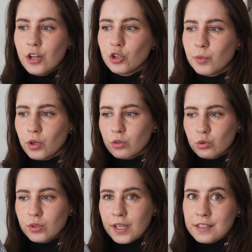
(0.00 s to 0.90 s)
no bo
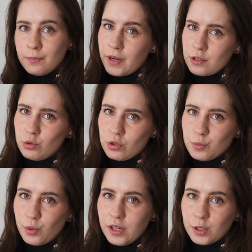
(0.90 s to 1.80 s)
tutaj jest bardzo dużo
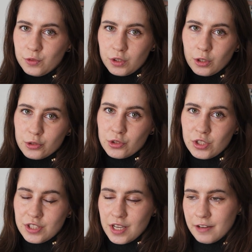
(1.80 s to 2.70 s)
spoilerów do tego, co
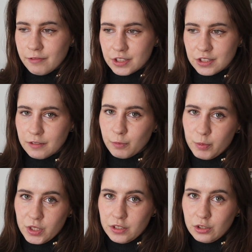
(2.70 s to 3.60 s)
się dzieje właśnie w
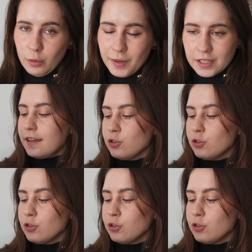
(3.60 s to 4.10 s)
poprzednich tomach.